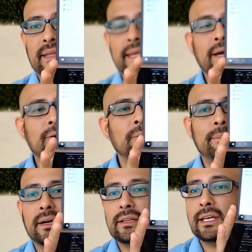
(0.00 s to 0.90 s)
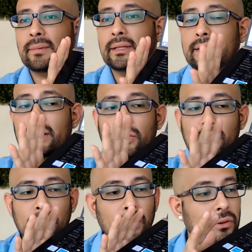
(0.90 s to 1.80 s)
la pantalla cubre
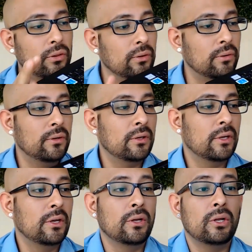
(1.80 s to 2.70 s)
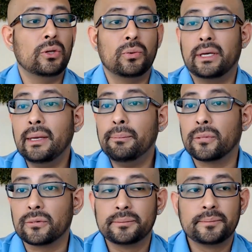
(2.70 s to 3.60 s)
prácticamente todo tu
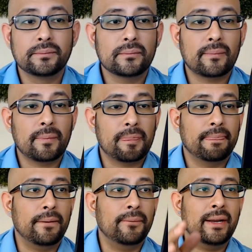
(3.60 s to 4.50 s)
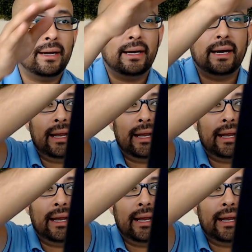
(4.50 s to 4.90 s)
equipo. Tiene una